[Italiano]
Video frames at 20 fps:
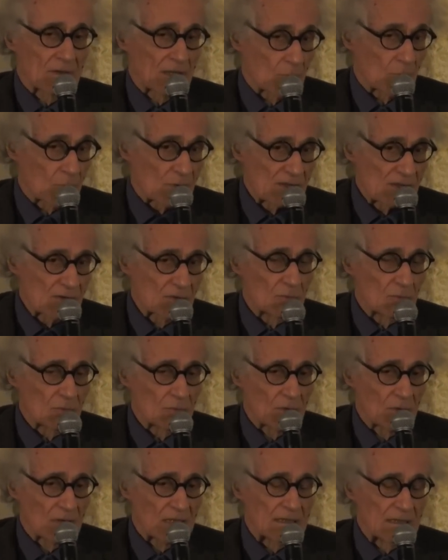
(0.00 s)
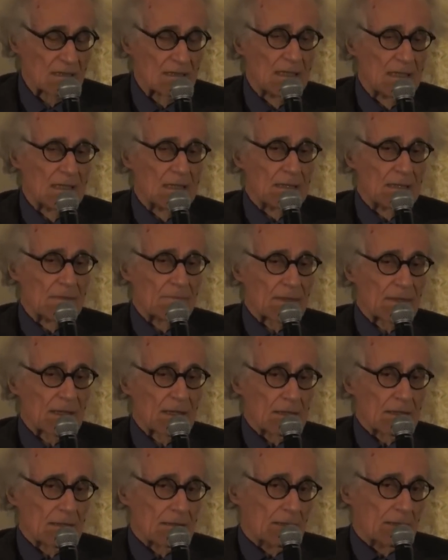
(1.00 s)
la questura,
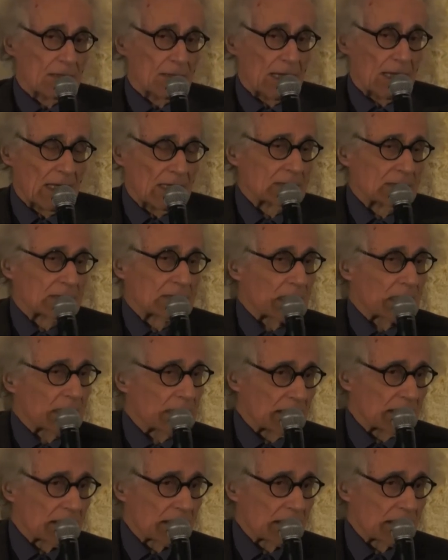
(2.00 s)
entra nel